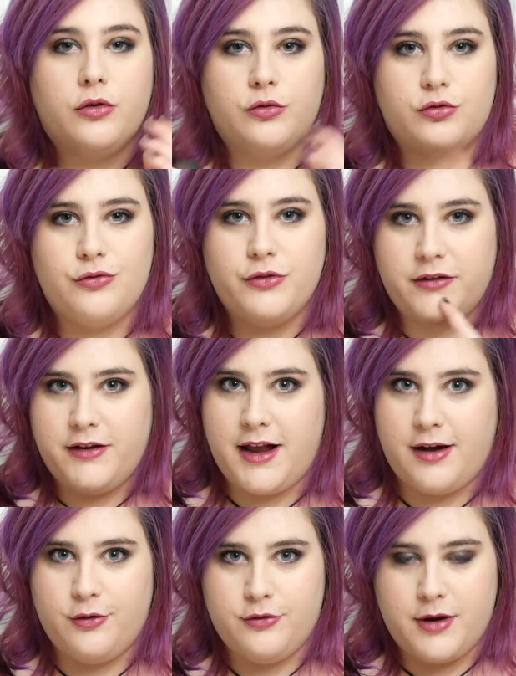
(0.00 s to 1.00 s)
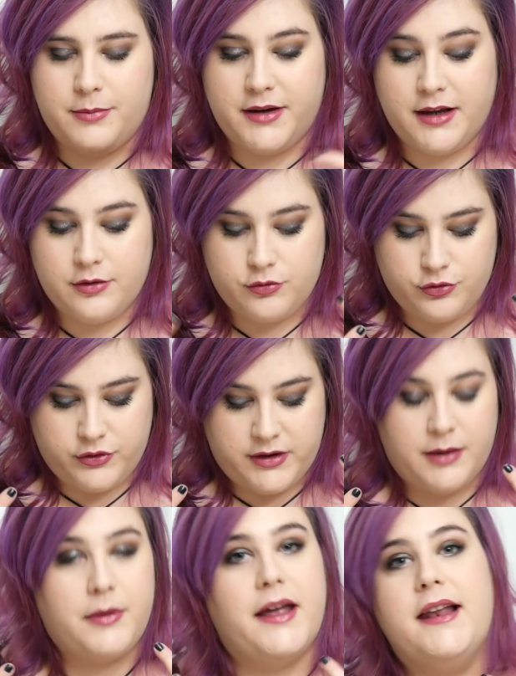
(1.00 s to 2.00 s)
Donc je vous ai fait la revue application
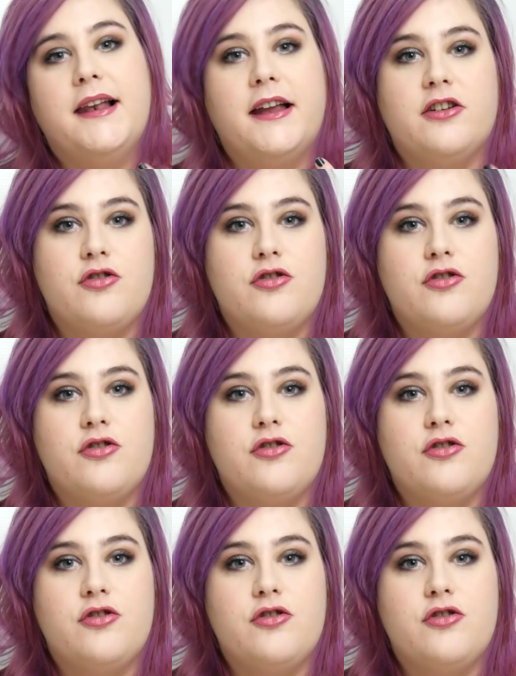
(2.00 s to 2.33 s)
juste après, là